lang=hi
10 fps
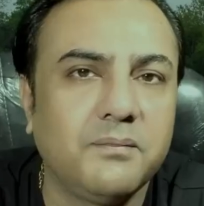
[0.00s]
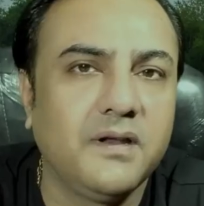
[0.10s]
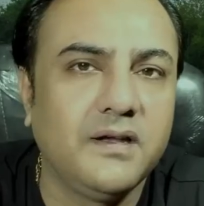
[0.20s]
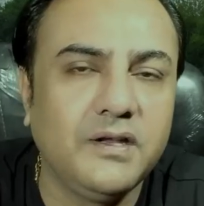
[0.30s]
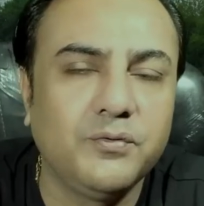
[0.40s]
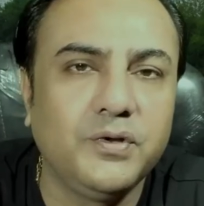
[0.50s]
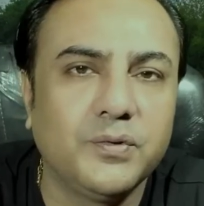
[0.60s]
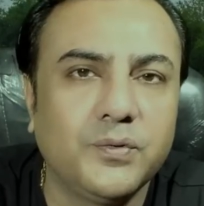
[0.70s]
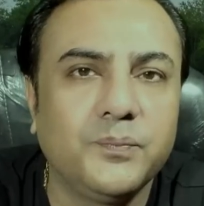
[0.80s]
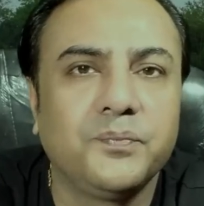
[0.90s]
आपने दी हुई
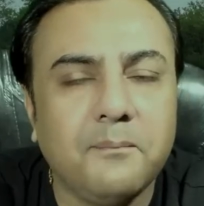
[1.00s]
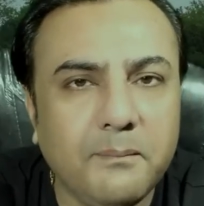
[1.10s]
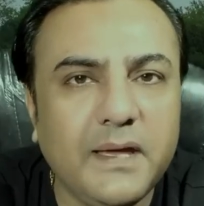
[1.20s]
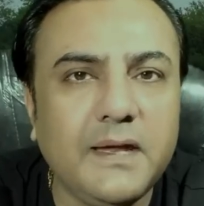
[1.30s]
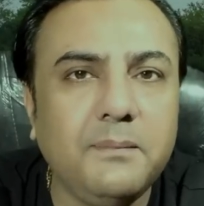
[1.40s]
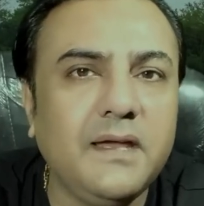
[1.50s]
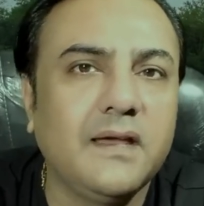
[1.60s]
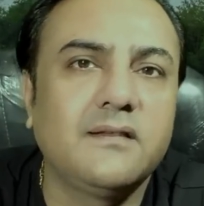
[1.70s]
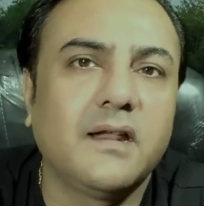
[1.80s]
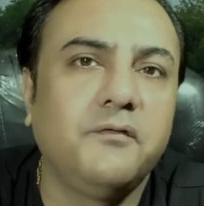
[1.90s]
हो मेरे भी
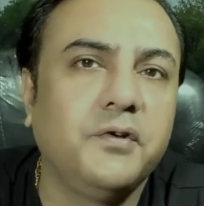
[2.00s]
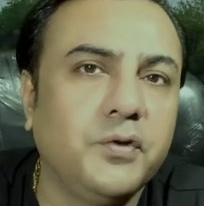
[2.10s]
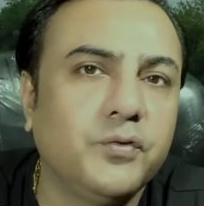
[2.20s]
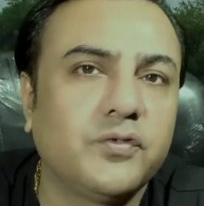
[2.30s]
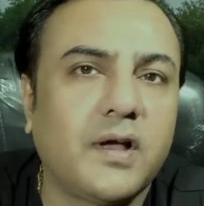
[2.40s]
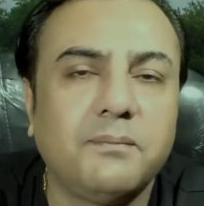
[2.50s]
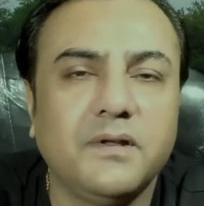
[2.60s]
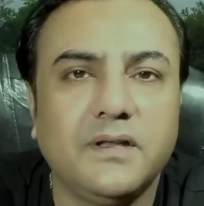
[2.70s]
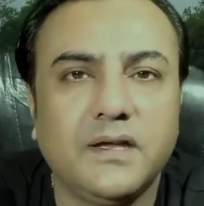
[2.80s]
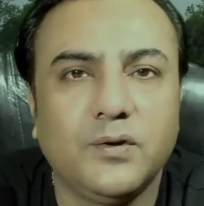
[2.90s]
कई सारे वीडियोस
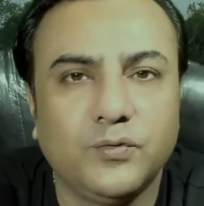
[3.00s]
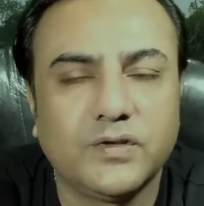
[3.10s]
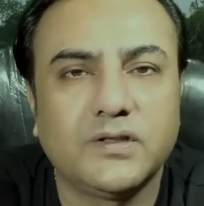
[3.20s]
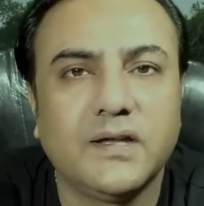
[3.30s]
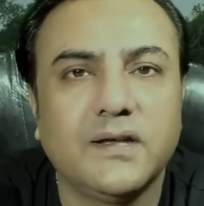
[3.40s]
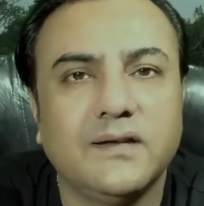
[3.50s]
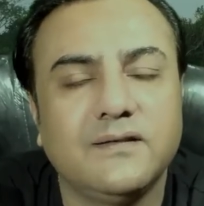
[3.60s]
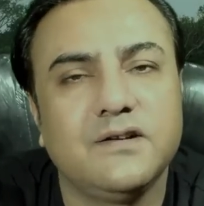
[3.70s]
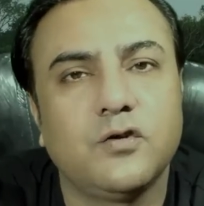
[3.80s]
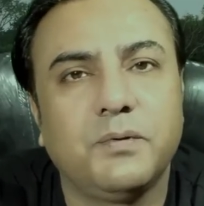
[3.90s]
आपने देखे हो सकते हैं
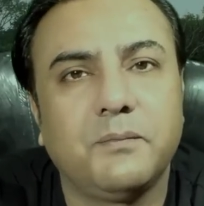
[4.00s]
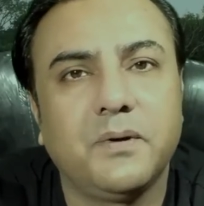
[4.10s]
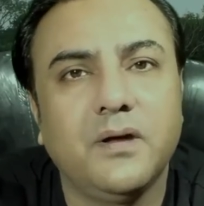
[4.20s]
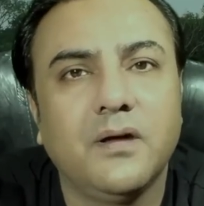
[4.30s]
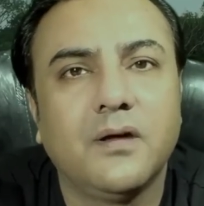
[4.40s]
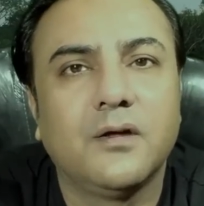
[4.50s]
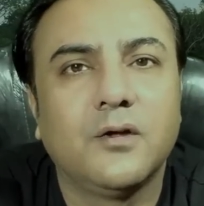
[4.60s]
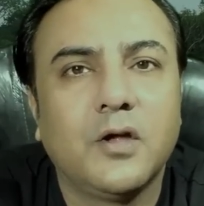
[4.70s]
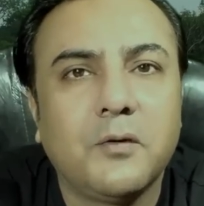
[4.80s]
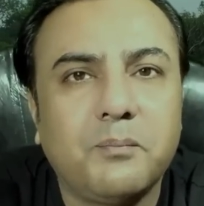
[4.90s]
इसी टॉपिक पे
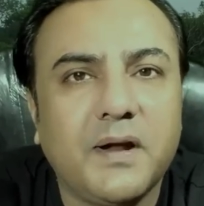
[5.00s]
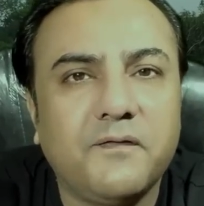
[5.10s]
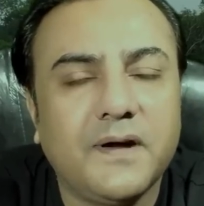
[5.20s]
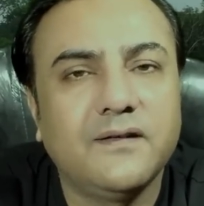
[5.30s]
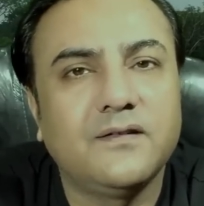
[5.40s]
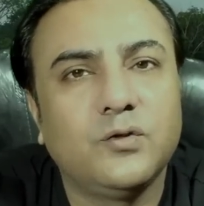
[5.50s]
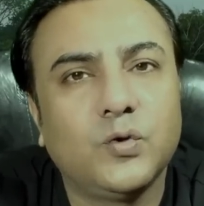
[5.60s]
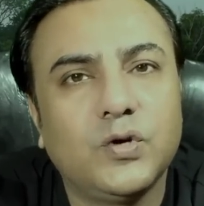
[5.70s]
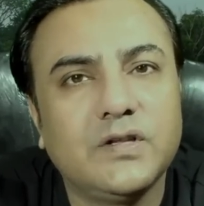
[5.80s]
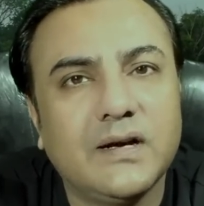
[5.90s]
पर फ्रेंड्स
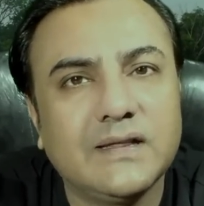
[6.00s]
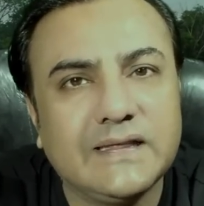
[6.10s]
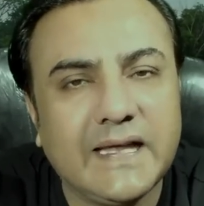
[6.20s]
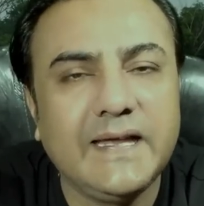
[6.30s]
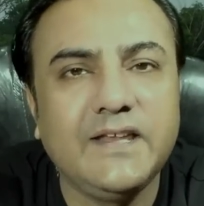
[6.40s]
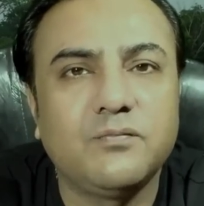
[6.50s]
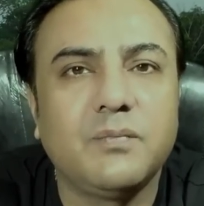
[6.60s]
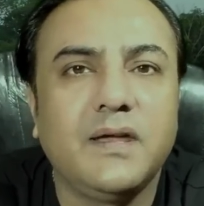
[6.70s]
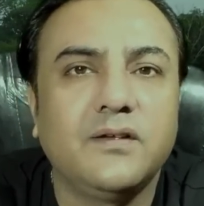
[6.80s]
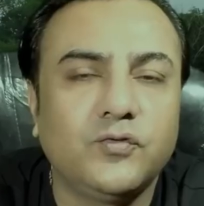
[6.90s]
2023
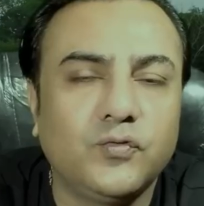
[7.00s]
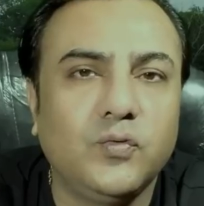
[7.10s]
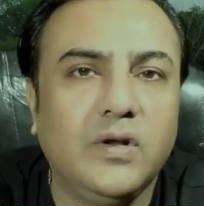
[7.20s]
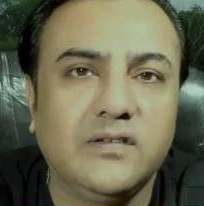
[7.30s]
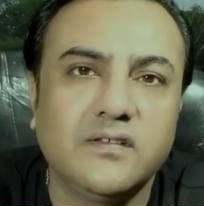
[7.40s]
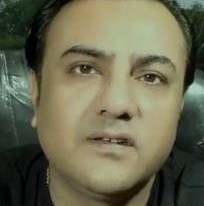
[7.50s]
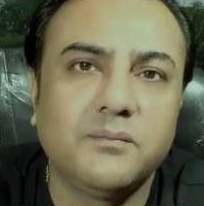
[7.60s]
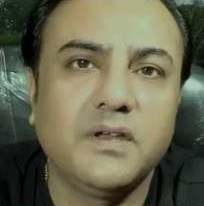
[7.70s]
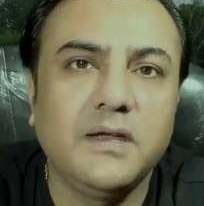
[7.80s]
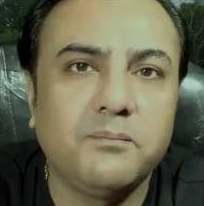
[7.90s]
में सोलर
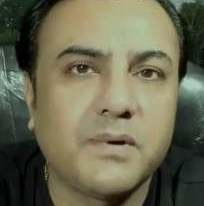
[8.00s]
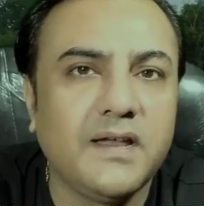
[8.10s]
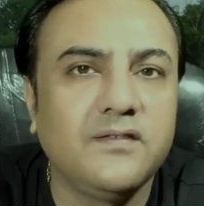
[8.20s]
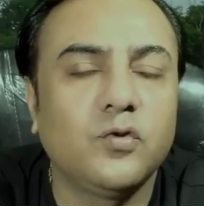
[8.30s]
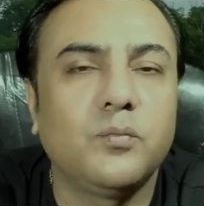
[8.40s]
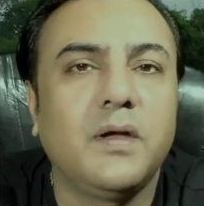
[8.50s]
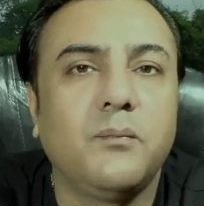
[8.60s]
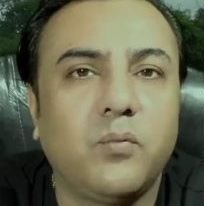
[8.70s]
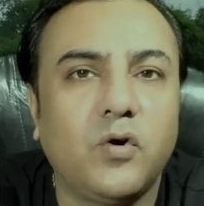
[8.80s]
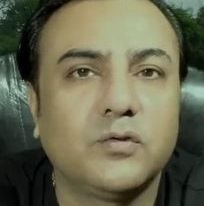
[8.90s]
सिस्टम की प्राइसों में
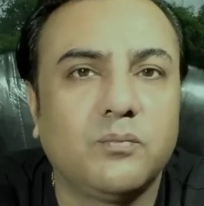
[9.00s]
बहुत